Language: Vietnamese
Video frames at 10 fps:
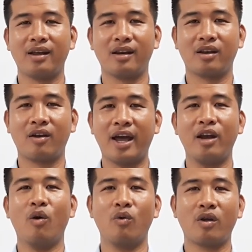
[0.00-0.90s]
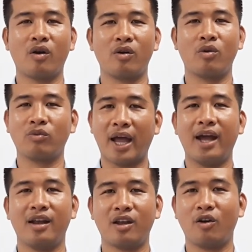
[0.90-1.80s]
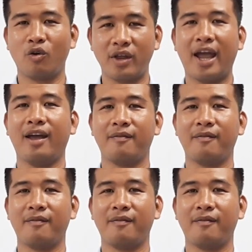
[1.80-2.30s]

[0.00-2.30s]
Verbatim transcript: nó đầy đủ cho chúng ta cho ngôi nhà